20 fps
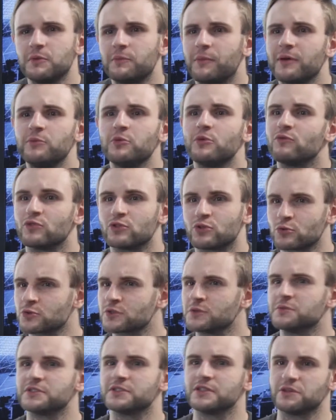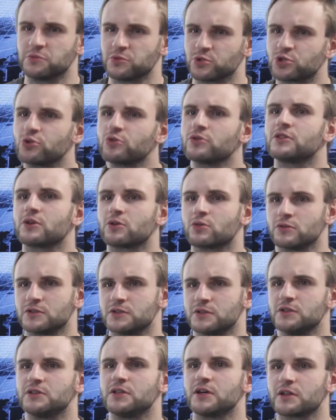поймем, вот русскими словами, что это такое
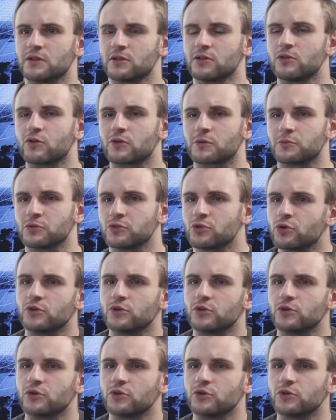санитарная норма, то